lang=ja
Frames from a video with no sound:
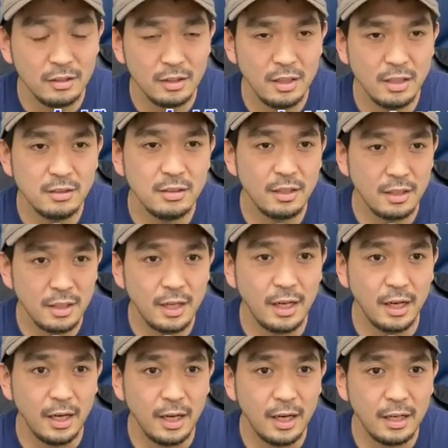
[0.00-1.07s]
で、なぜな
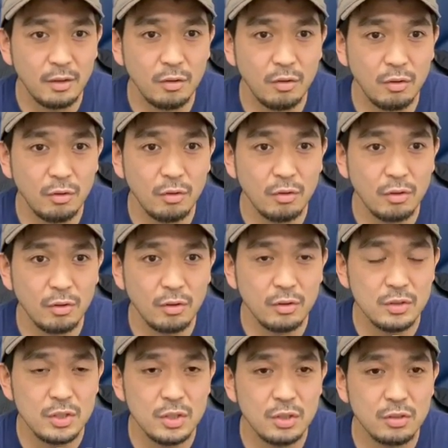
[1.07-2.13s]
ら、
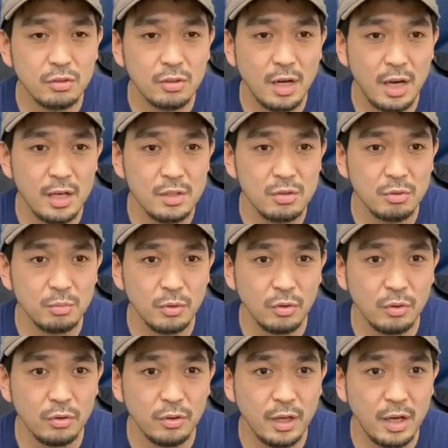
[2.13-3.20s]
自粛解除
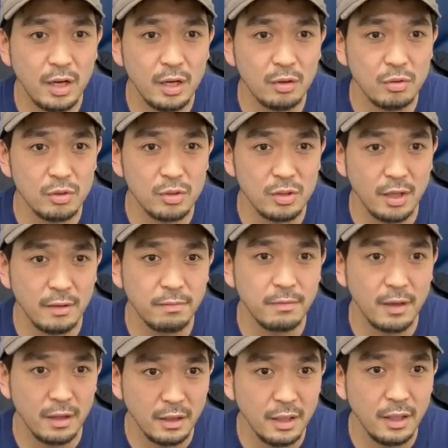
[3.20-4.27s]
も流れとしてあっ
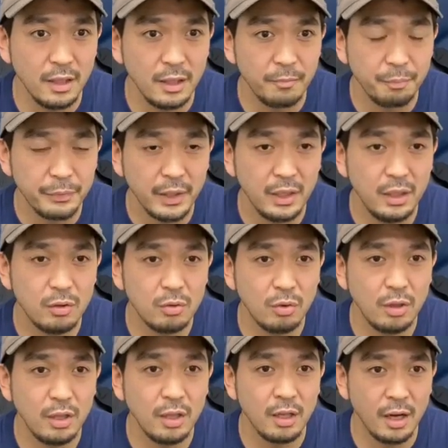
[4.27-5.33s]
たり、
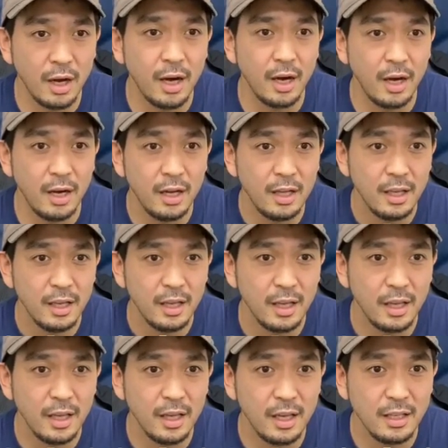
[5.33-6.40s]
イートインが、
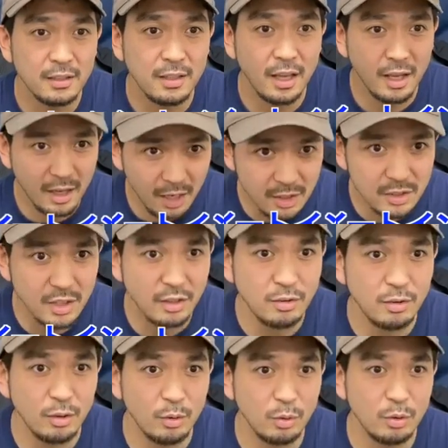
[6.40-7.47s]
再開したっ
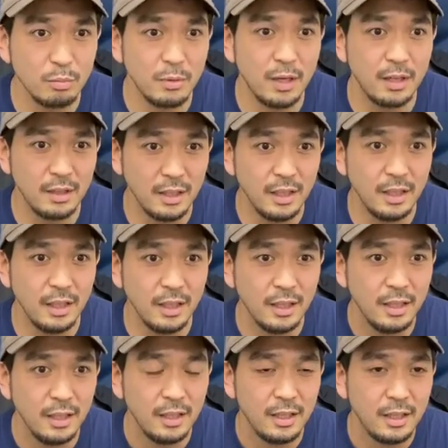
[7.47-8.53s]
ていうこともあり、
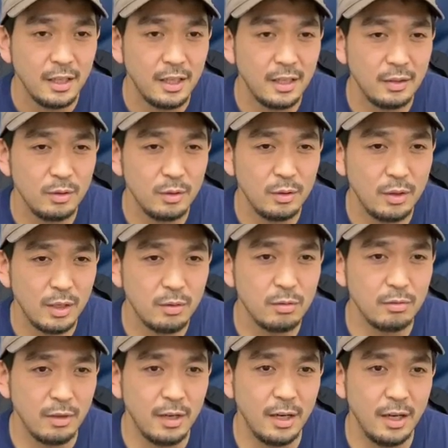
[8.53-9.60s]
あ
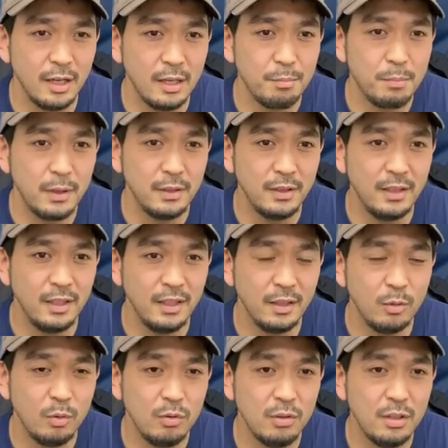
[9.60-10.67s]
とは、やっぱり、
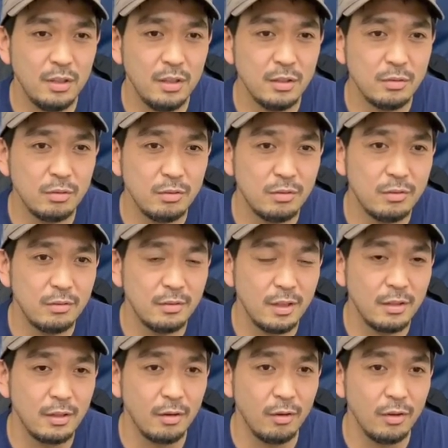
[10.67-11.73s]
本気でそ
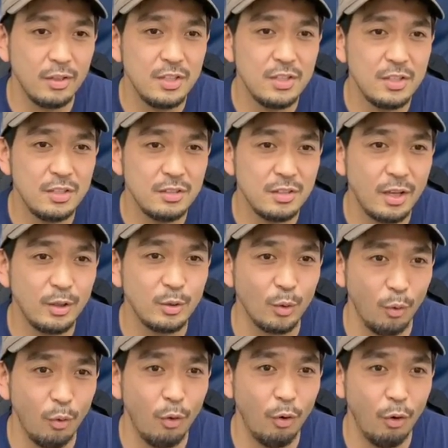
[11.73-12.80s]
の、EC サイト
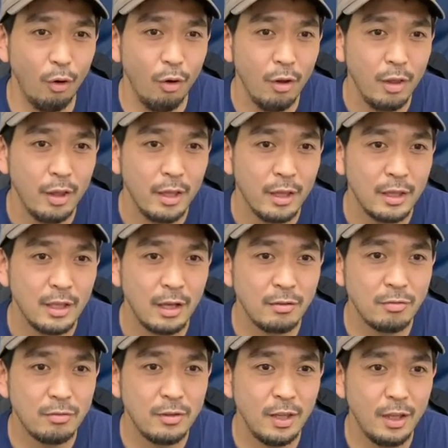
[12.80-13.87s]
をやっ
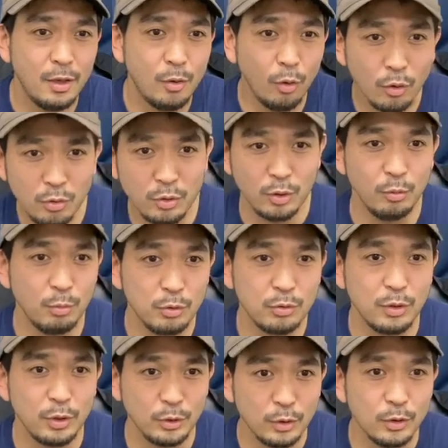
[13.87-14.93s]
ていこうって思っ
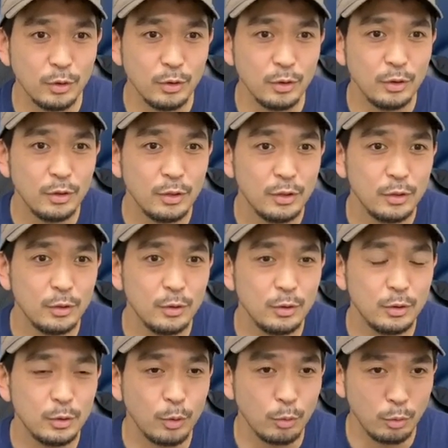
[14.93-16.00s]
てる
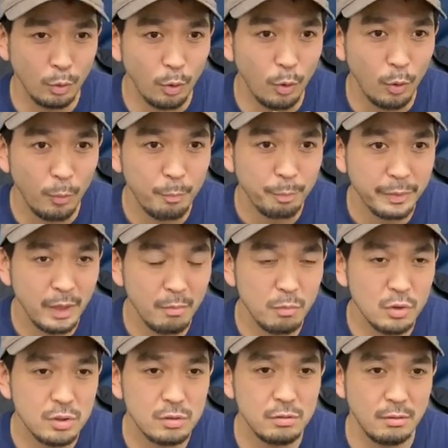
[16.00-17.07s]
人と、
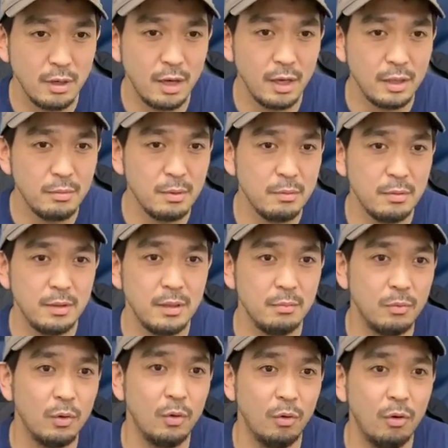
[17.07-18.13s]
もしくは、今まで
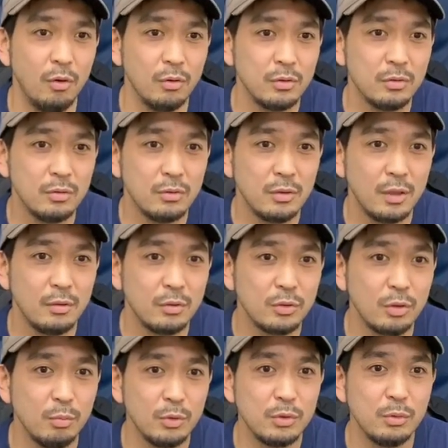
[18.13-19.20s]
も、
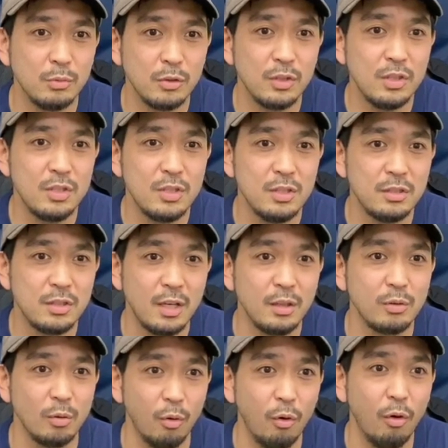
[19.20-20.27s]
そもそも EC
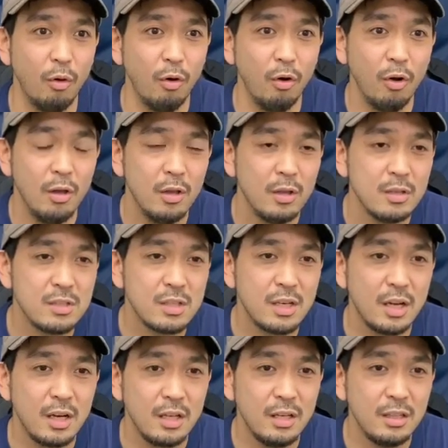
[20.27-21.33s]
サイトを
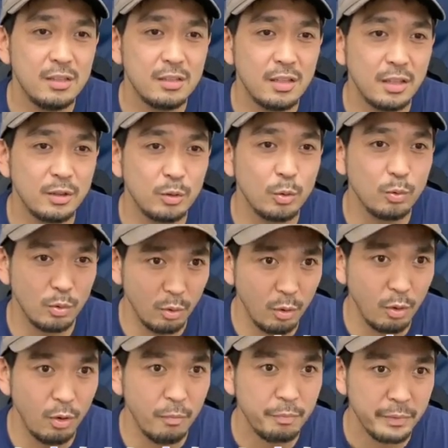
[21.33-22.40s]
力入れてた人と、